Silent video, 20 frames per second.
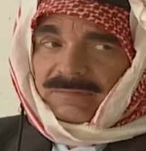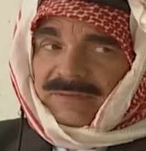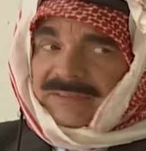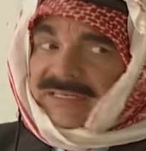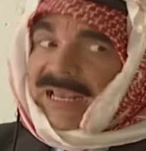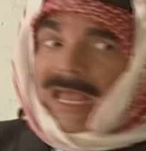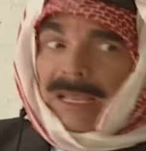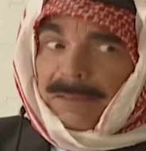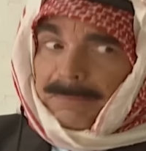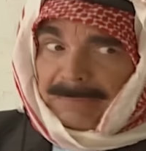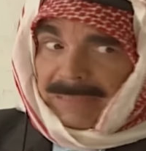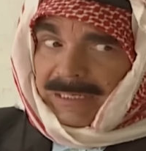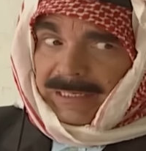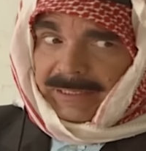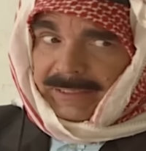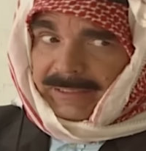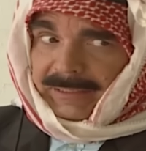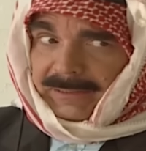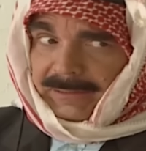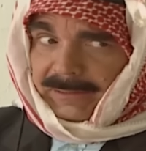يا أم
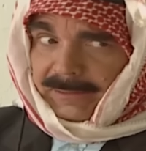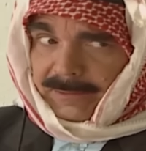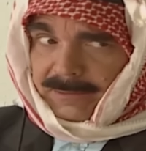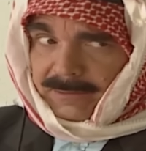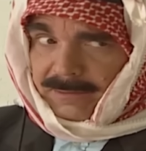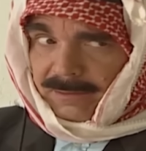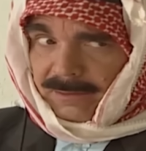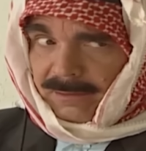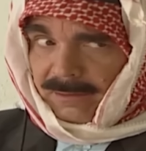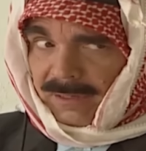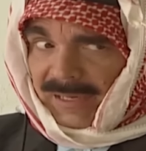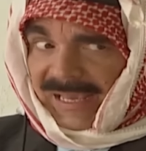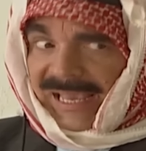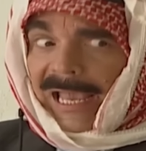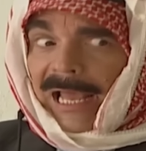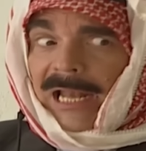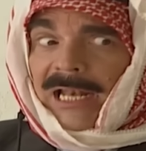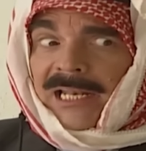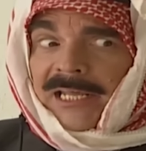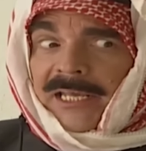الحيس
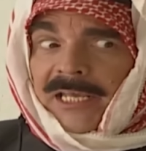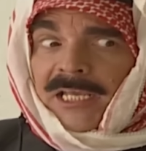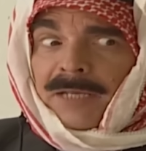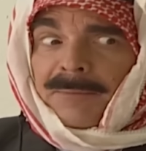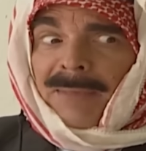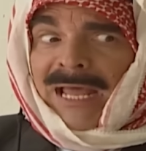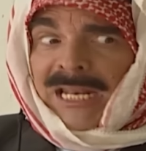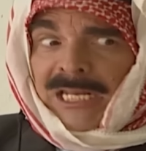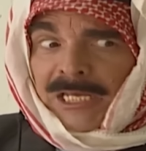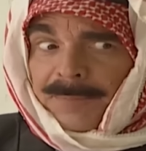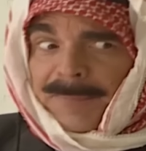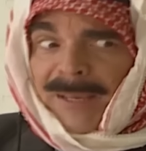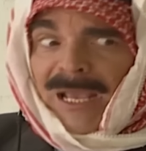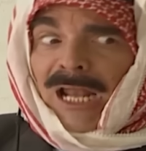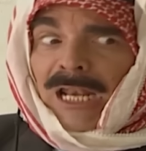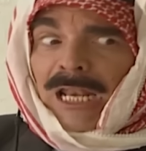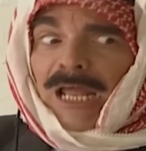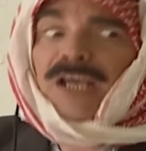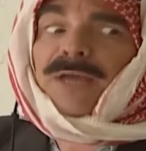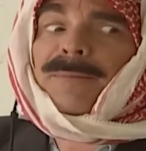خلي ايمانك
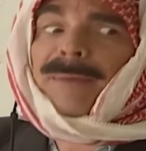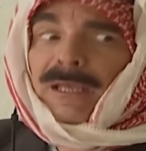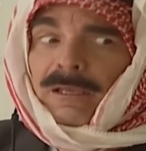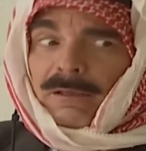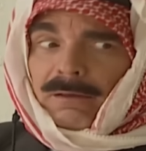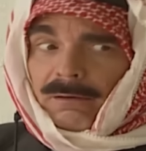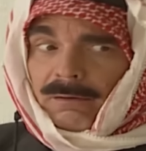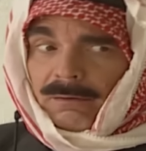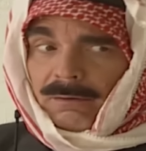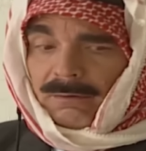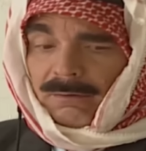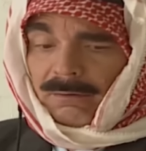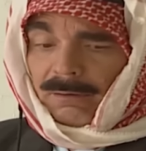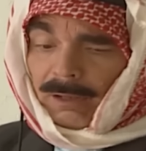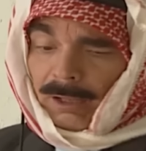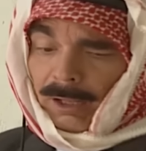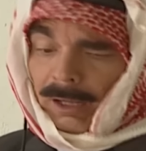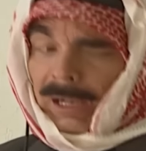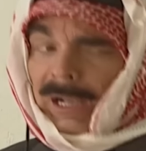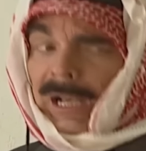بالله كبير
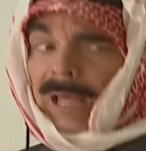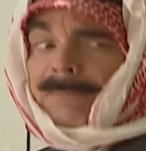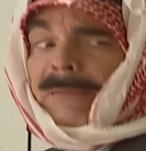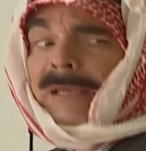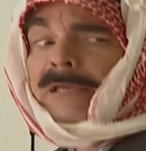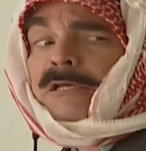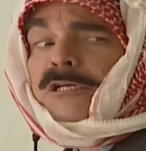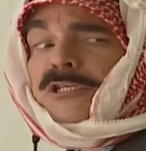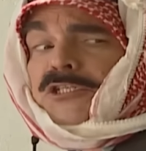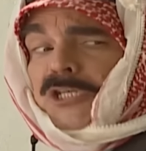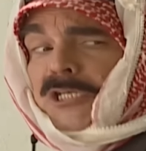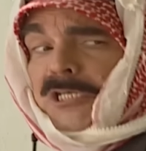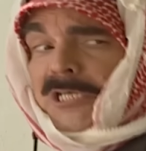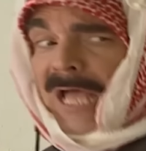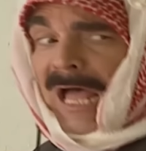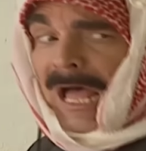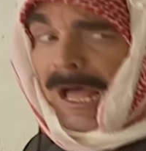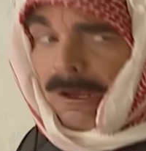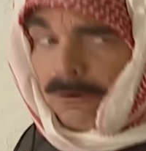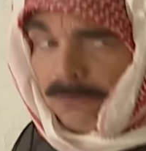الا ما يجي
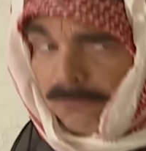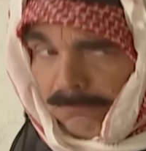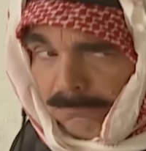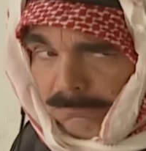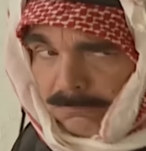اياه